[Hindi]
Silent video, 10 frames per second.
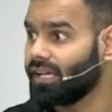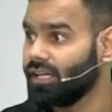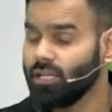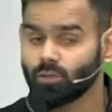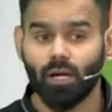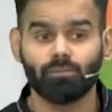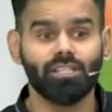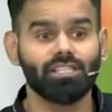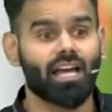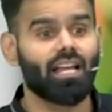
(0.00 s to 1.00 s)
है तो आप
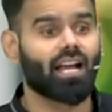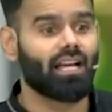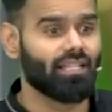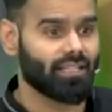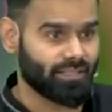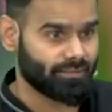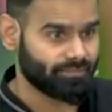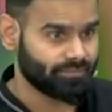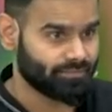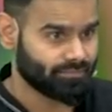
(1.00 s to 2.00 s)
जी जान लगा देंगे
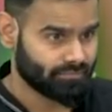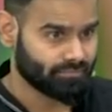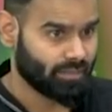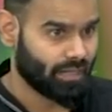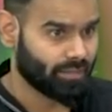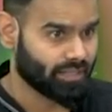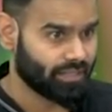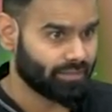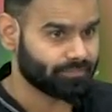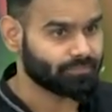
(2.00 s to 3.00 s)
बराबर के
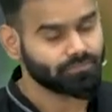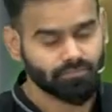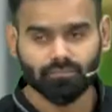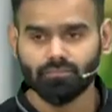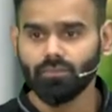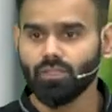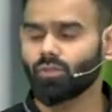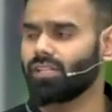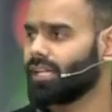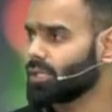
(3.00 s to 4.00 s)
नहीं
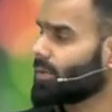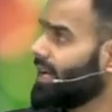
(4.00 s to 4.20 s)
सो दैट इज